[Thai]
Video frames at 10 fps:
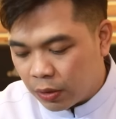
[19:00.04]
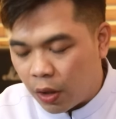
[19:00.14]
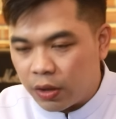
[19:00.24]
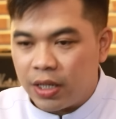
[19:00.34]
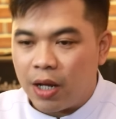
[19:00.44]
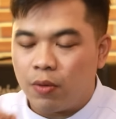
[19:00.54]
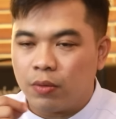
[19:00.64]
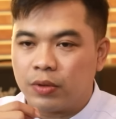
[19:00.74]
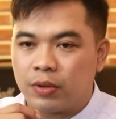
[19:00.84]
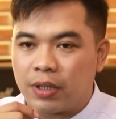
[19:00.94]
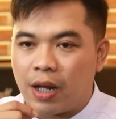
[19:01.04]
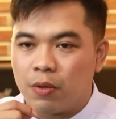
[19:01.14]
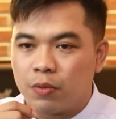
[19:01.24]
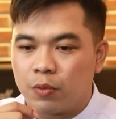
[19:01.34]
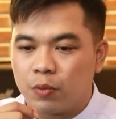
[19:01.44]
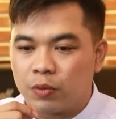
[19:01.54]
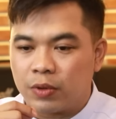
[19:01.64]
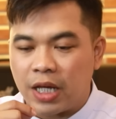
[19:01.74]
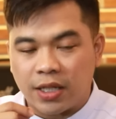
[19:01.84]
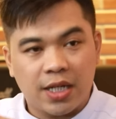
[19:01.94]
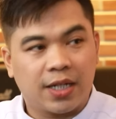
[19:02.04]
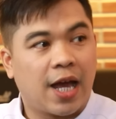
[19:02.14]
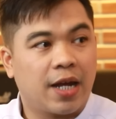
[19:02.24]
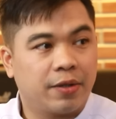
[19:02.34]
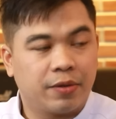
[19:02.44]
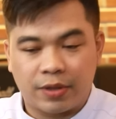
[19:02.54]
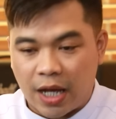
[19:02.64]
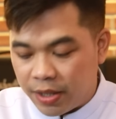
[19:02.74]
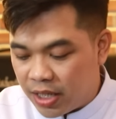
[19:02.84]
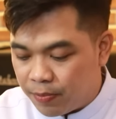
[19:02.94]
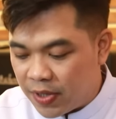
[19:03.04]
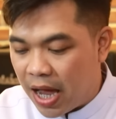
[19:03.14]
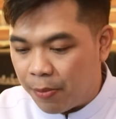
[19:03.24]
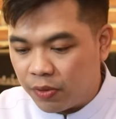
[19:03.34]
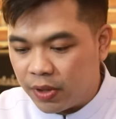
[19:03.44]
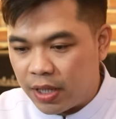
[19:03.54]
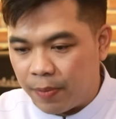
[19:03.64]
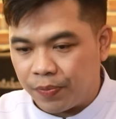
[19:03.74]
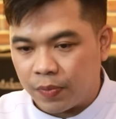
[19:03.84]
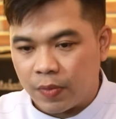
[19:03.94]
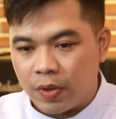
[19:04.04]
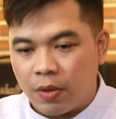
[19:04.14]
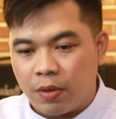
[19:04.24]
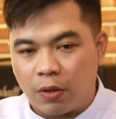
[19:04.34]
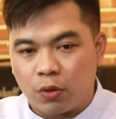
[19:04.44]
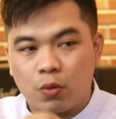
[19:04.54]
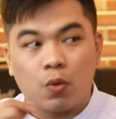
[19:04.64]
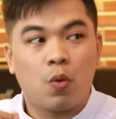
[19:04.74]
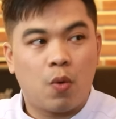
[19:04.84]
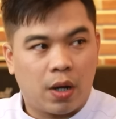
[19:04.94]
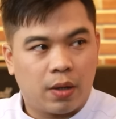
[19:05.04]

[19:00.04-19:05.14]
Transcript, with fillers: ตอนที่เราเราเทคนิคการการดื่มยาพวกนี้เนี่ยเราต้องกลัว